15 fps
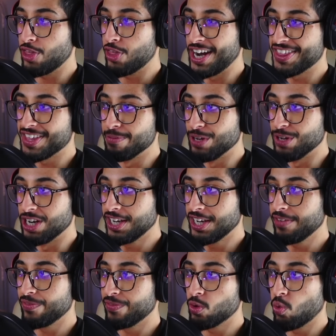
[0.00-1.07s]
33
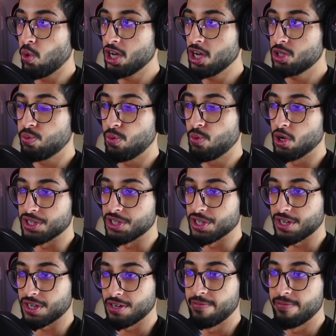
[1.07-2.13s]
ملي وهوت
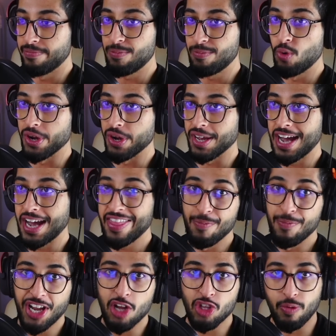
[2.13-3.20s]
ووتر مع مويه هذا
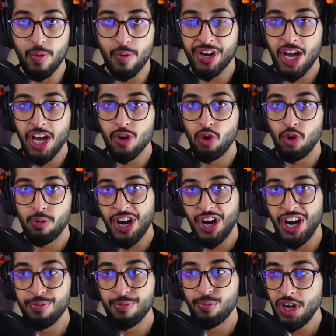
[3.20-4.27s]
امريكان طبعا امريكان هو
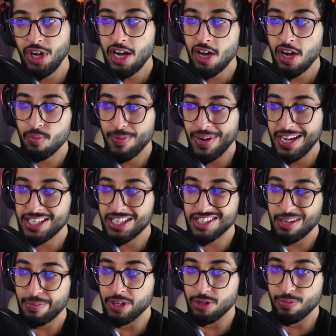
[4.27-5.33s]
عباره عن مويه مع
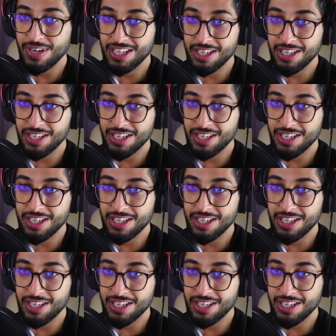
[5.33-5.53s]
دبل